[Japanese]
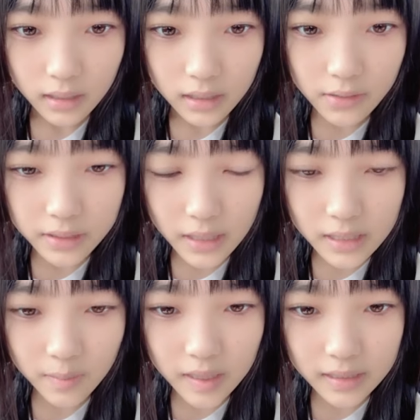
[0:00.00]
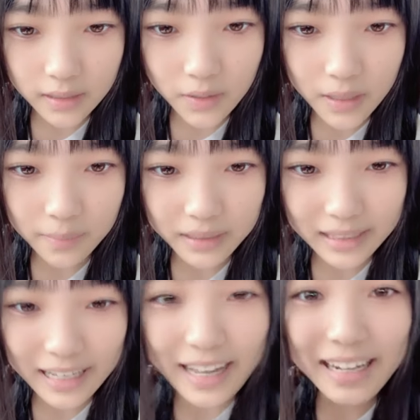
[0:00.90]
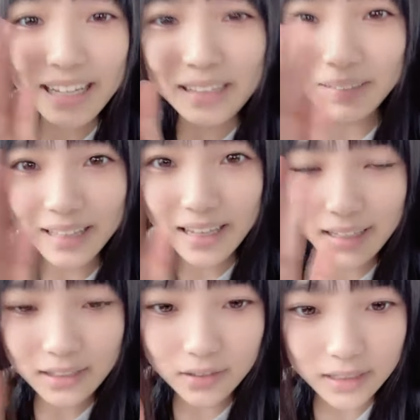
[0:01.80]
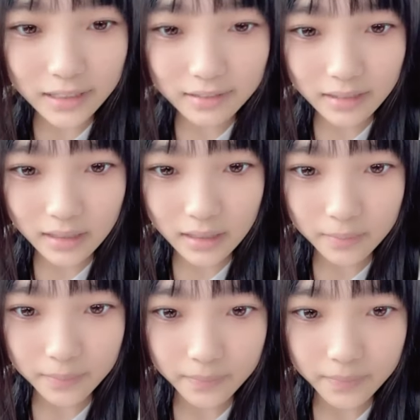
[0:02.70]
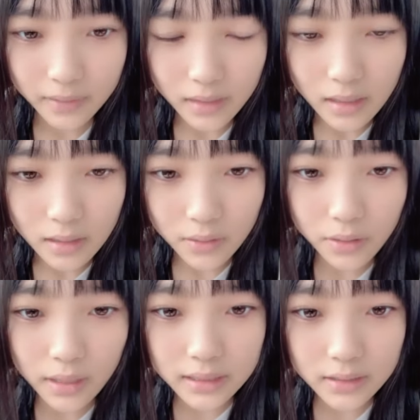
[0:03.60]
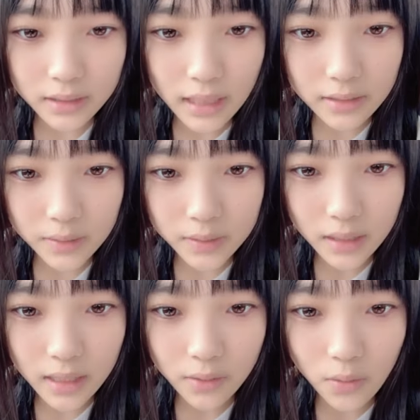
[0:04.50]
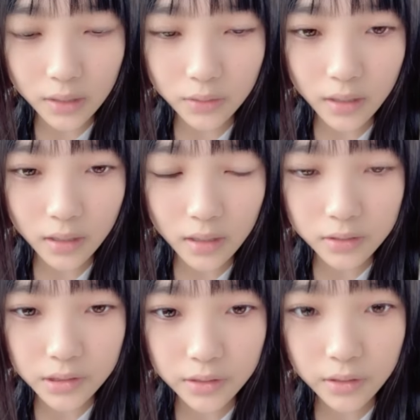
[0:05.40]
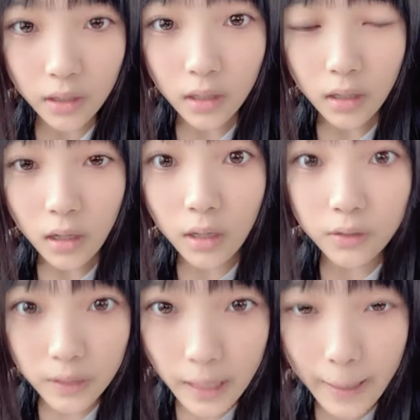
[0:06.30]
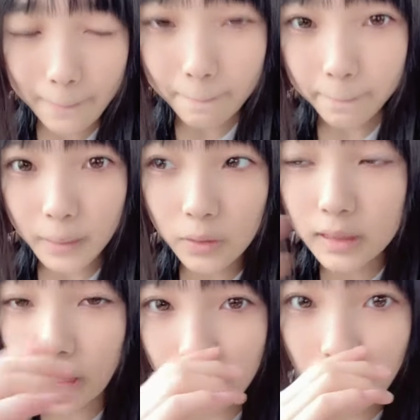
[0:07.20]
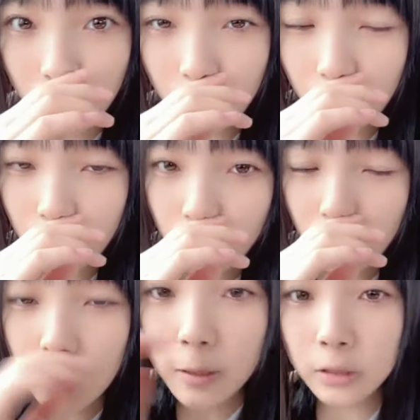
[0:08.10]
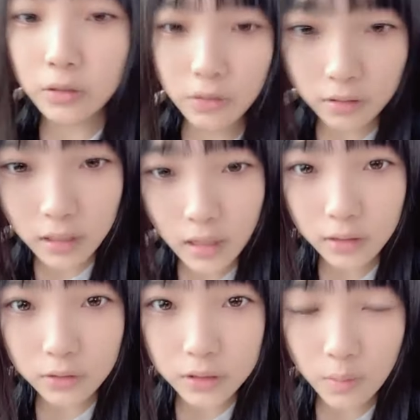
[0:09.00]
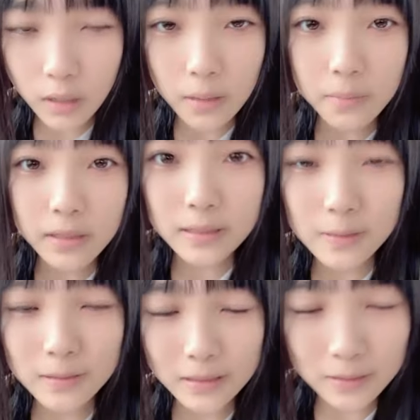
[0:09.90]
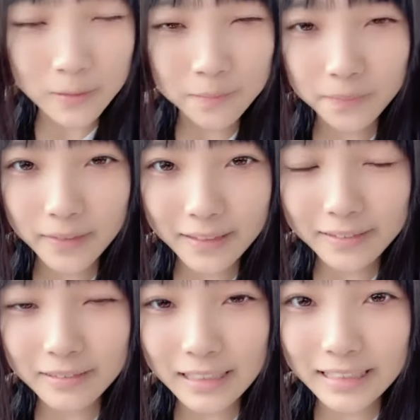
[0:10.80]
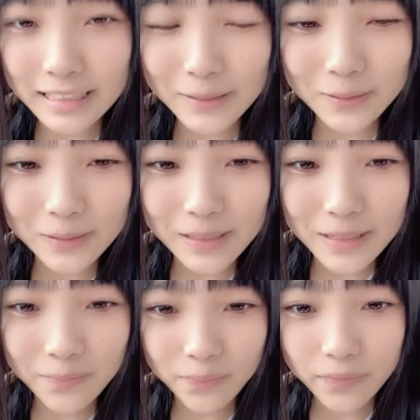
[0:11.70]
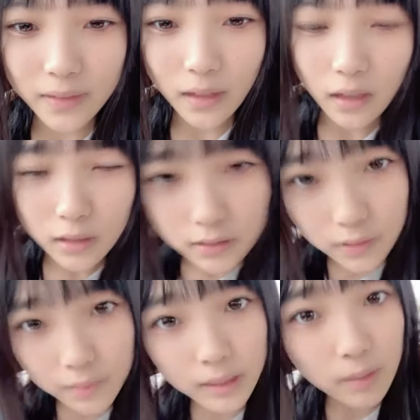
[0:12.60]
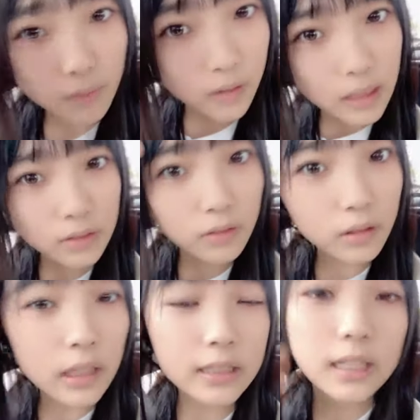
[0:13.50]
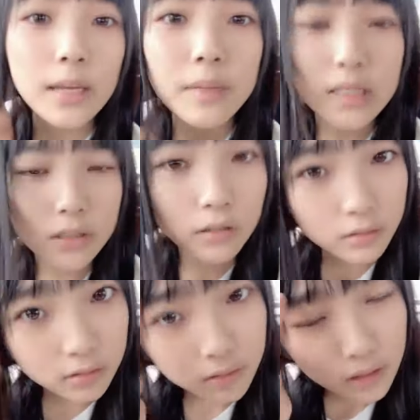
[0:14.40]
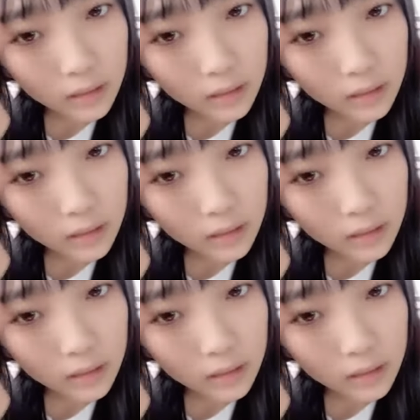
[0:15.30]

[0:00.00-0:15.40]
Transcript: 昨日お疲れ様でした今日頑張ってねありがとうね昨日来てくれて6月のインテックス大阪行こうかと計画中あのね大阪ね今のところねどっちとも完売してるんですよ嬉しいことにそうまあでもあの決済ミッション